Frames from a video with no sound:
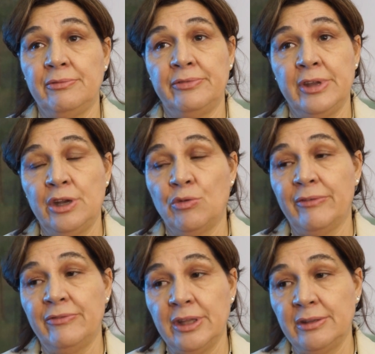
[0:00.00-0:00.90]
fino
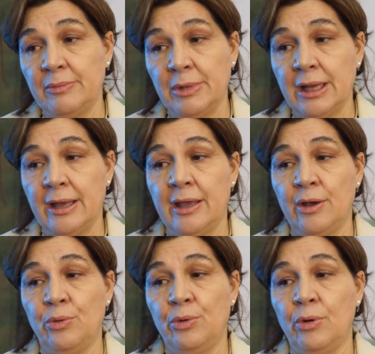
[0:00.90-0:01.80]
a 20.000
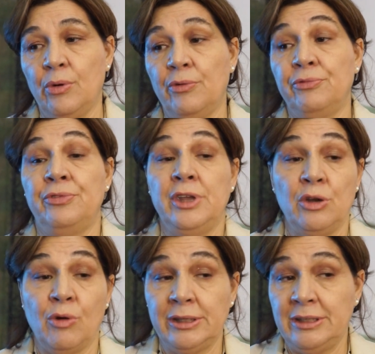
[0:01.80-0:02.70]
euro
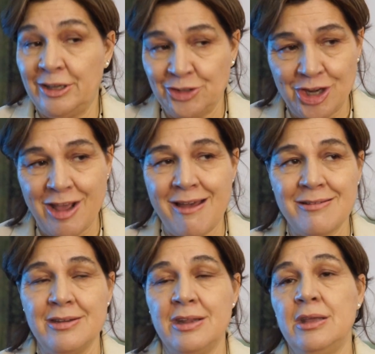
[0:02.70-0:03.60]
fino a 10
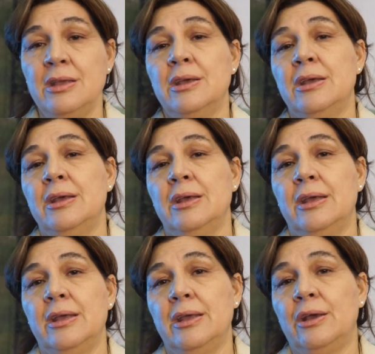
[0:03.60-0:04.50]
anni
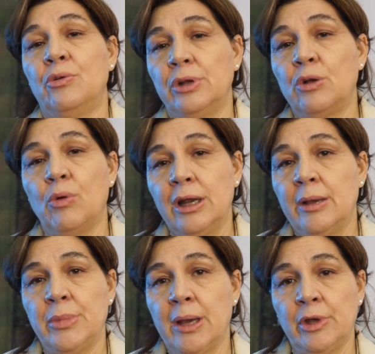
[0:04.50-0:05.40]
eh, con il quale
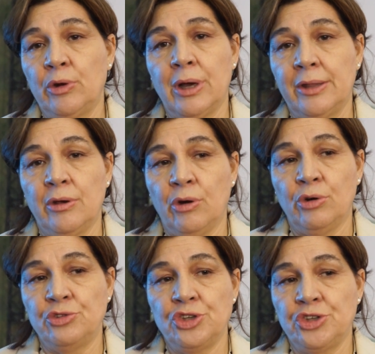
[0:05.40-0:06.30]
abbiamo erogato
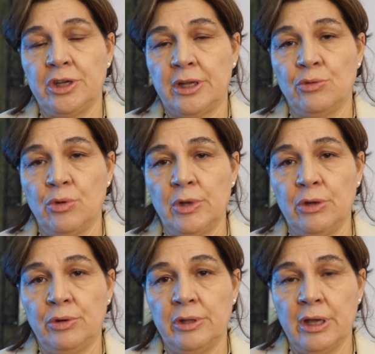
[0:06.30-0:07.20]
oggi circa 2
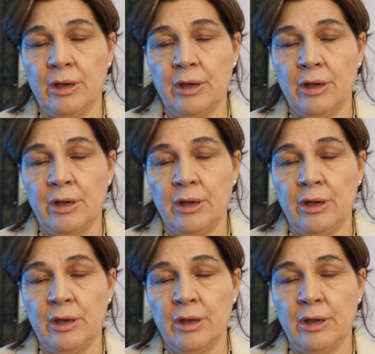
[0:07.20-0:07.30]
milioni di